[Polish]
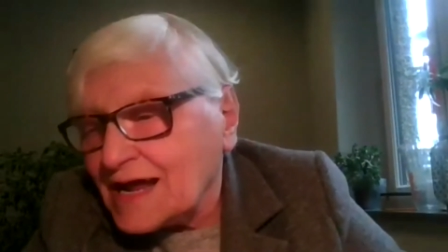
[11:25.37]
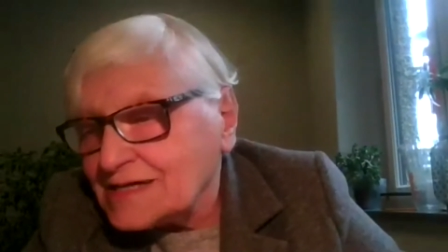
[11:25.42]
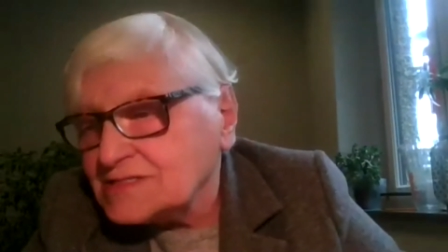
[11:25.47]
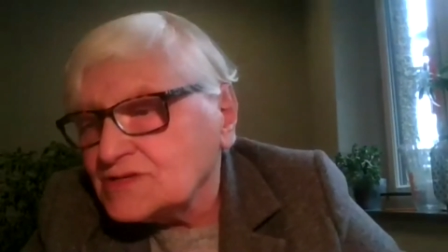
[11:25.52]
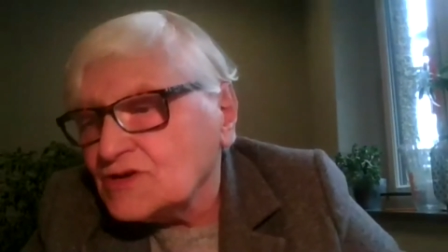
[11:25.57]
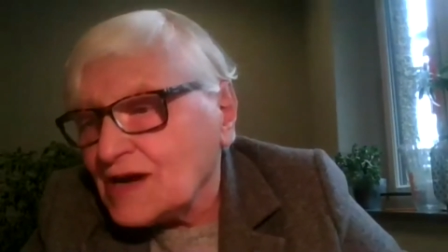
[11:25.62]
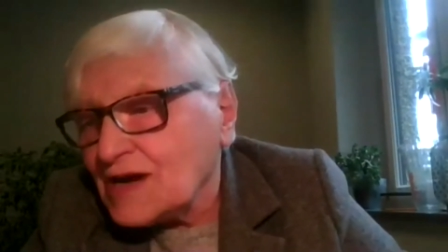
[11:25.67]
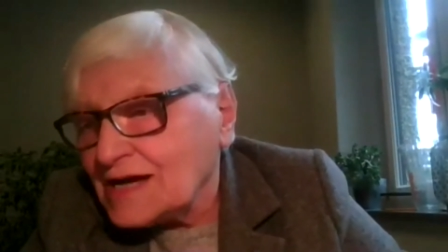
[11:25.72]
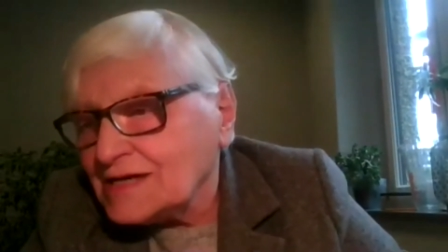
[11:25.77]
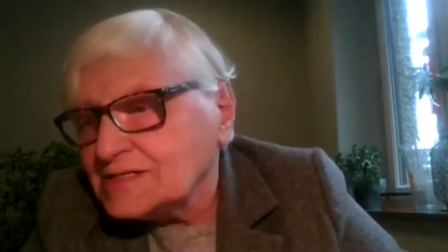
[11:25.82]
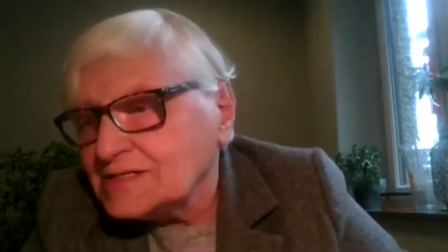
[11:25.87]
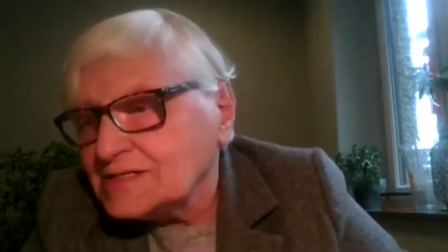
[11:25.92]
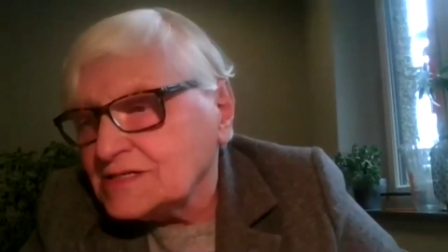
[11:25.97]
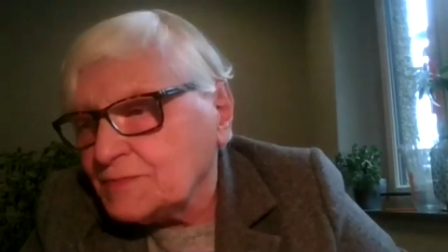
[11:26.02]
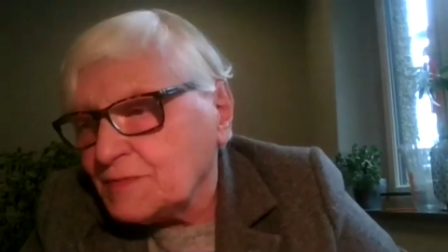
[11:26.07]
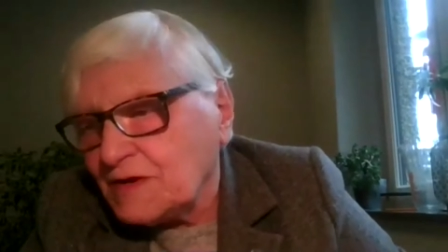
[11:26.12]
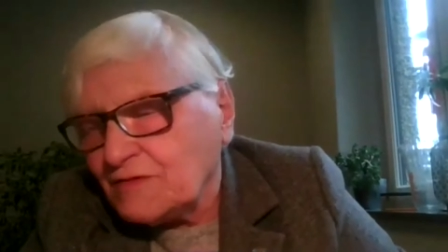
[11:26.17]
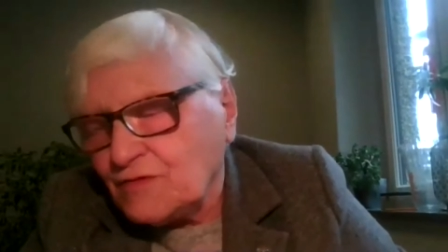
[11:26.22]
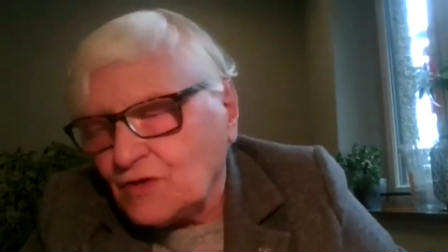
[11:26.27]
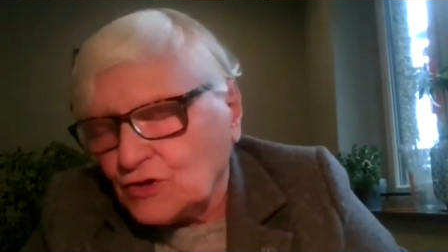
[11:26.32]
a
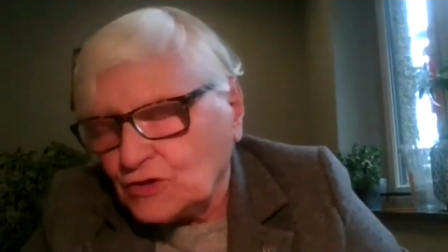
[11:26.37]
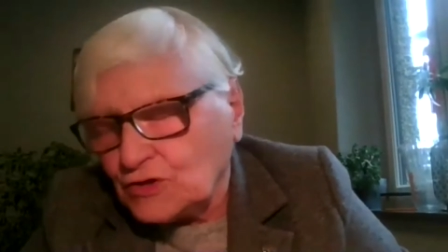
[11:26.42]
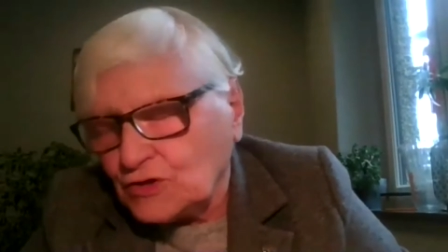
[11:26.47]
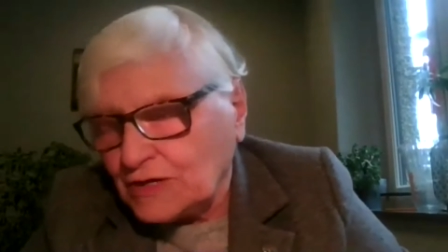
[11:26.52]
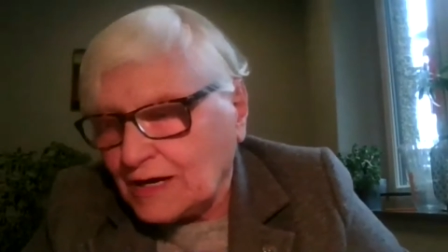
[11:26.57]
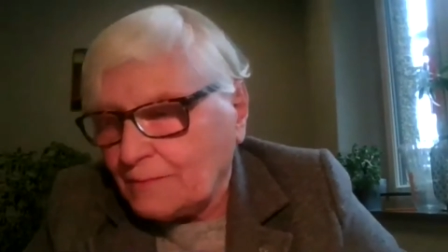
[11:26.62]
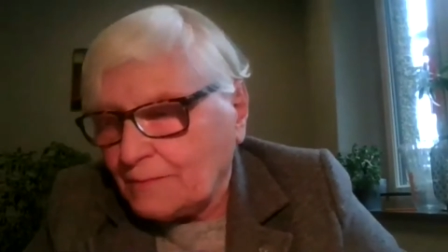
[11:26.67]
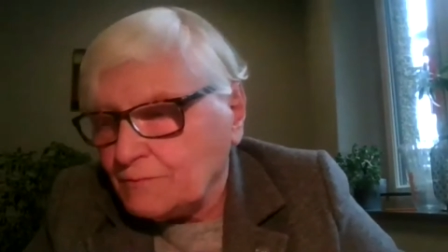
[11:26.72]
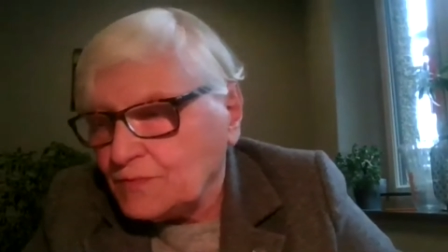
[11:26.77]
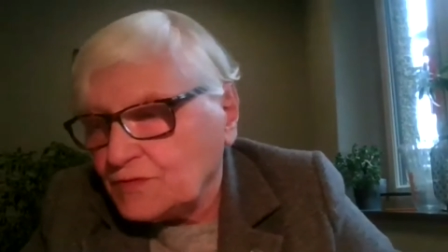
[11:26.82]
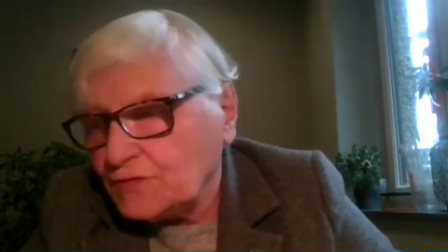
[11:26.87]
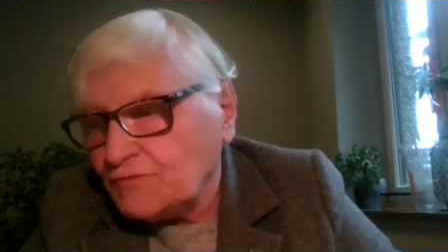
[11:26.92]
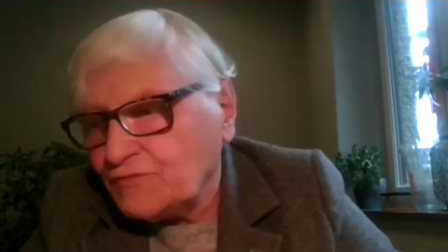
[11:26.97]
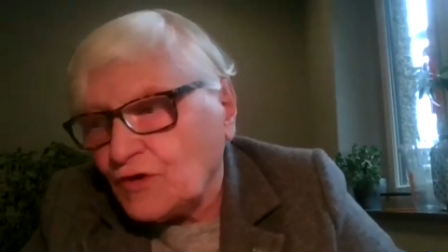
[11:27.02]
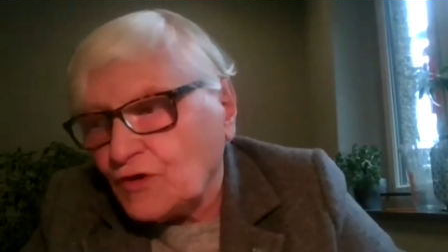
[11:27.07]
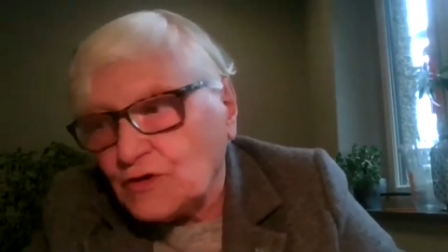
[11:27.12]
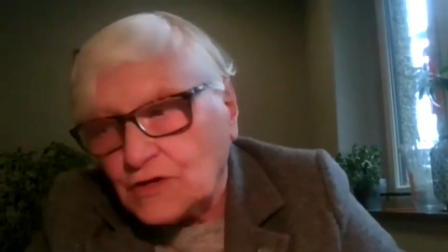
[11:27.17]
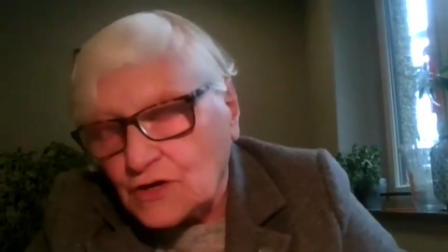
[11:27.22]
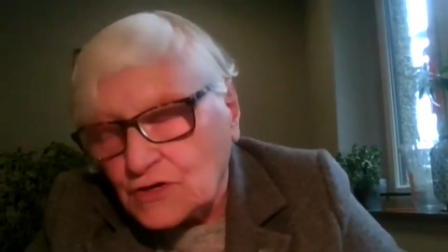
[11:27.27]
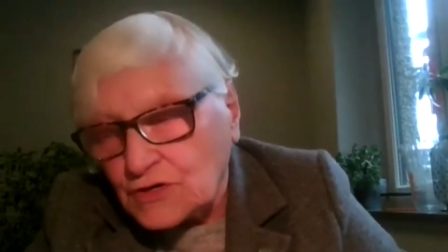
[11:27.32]
tłumaczeń dokonywano do
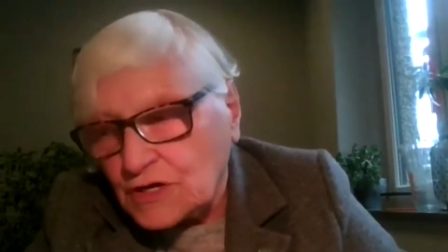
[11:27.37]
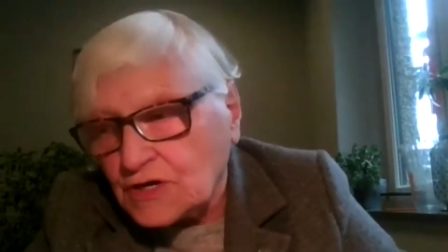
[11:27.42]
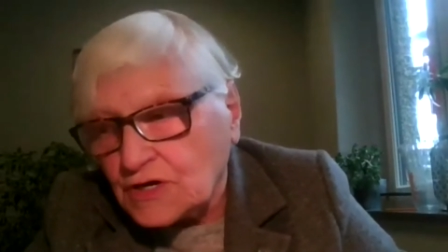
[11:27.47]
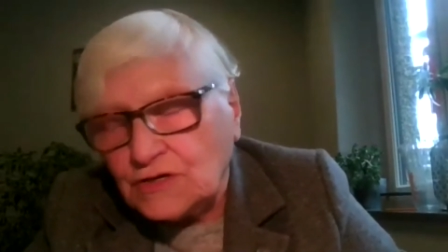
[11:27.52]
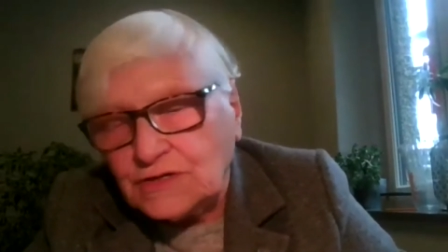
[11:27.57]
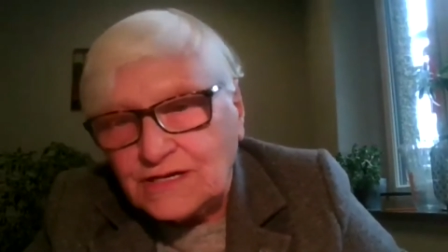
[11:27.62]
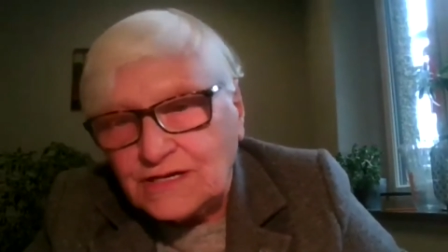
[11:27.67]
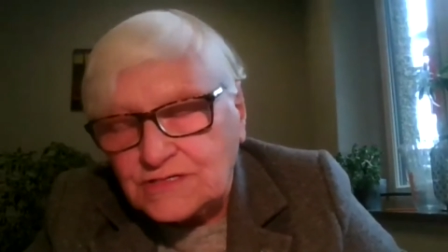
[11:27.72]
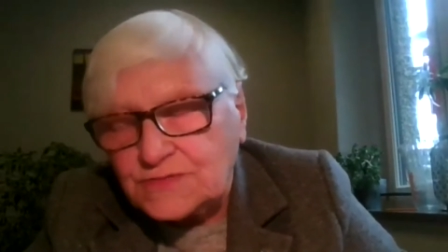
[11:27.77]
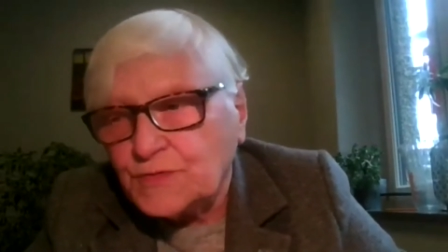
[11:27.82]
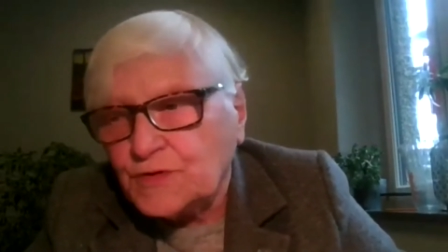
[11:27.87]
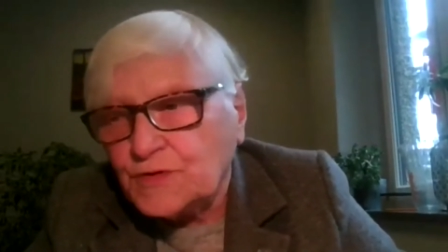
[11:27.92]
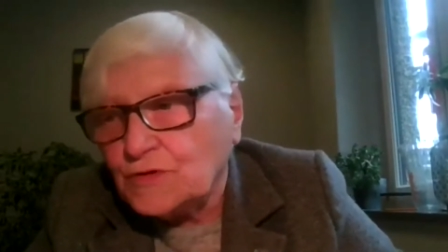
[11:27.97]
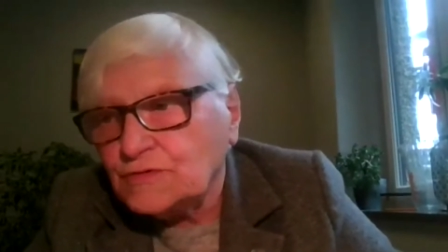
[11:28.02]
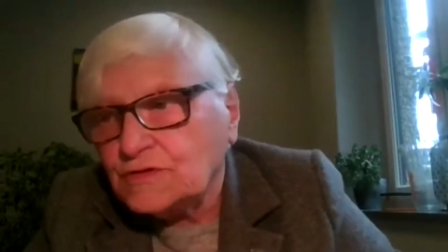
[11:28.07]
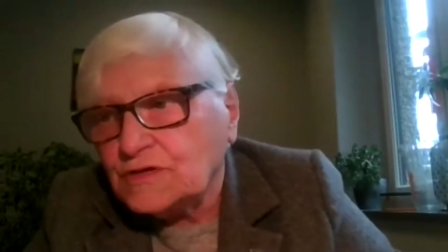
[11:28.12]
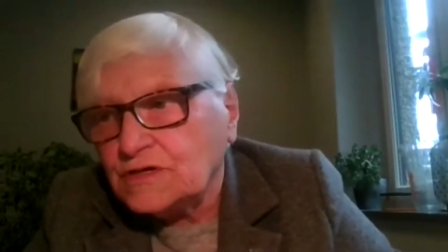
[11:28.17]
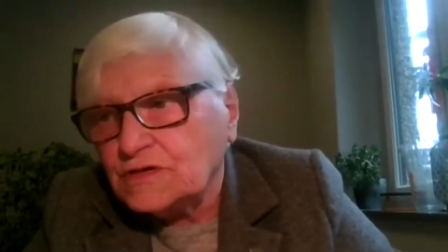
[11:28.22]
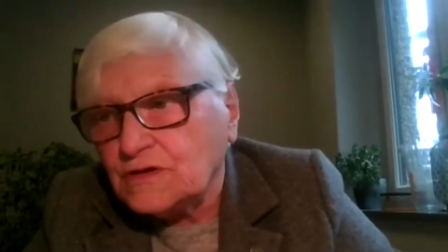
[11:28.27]
naszych czasów,